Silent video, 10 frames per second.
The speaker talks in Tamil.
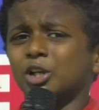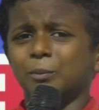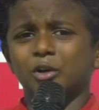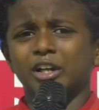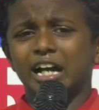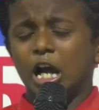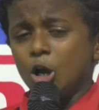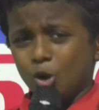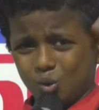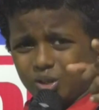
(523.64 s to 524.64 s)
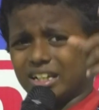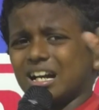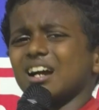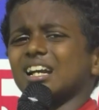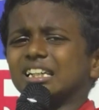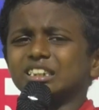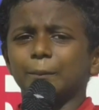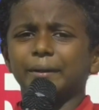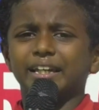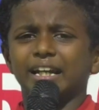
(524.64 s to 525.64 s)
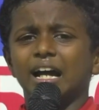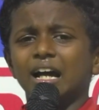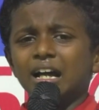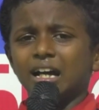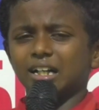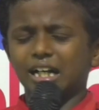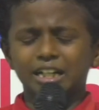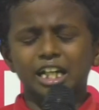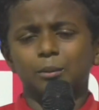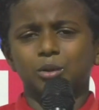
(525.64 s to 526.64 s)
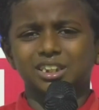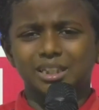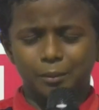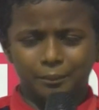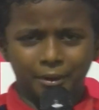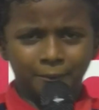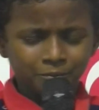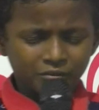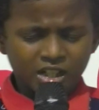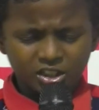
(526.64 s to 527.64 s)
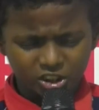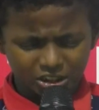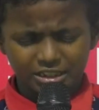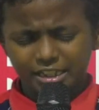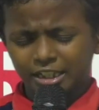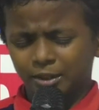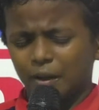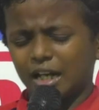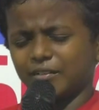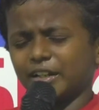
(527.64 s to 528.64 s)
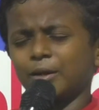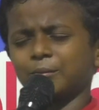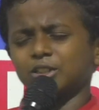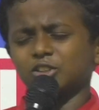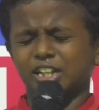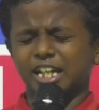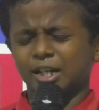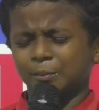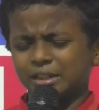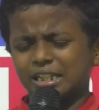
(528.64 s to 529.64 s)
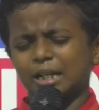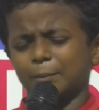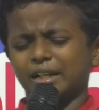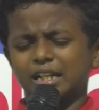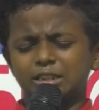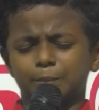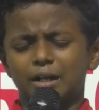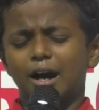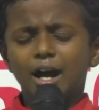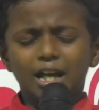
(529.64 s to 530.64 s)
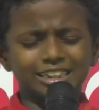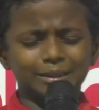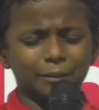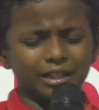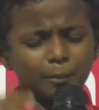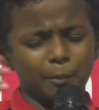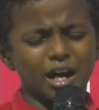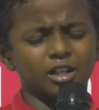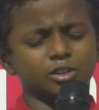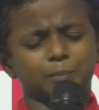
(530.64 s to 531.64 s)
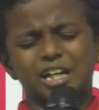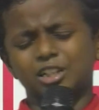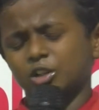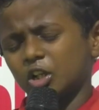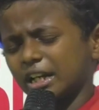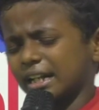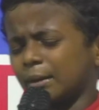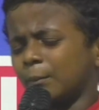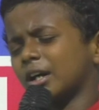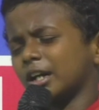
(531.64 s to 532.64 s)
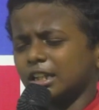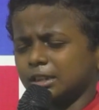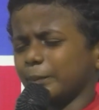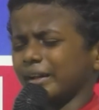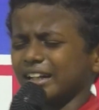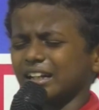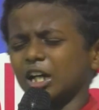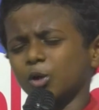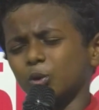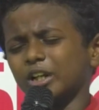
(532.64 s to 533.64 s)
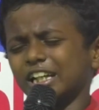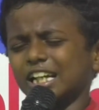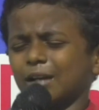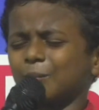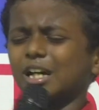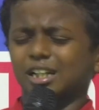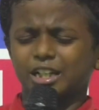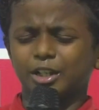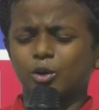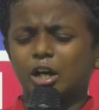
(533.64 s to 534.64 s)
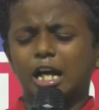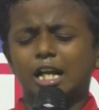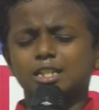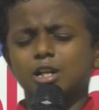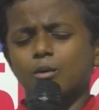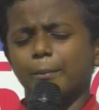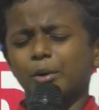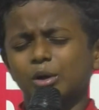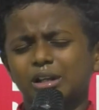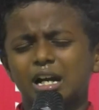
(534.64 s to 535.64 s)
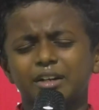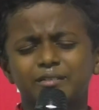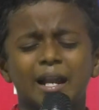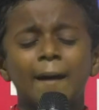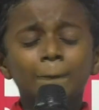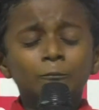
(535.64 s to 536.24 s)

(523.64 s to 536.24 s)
முட்டி போடுங்க உங்களுக்காக நான் ஜெபிக்கிறேன் கண்களை முடி ஜெபிப்பேன் ஸ்தோத்தரிக்கிற ஆண்டவரே உண்மை துதிக்கிறோமே தகப்பனே சிப்பா இசப்பா இதை பார்க்க பார்த்து கொண்டிருக்கிற மக்கள் இசப்பா இங்கே இருக்க கூடி இருக்கிற மக்களையும் உங்கள் கருத்தில் ஒப்பு கொடுக்குற ஆண்டவரே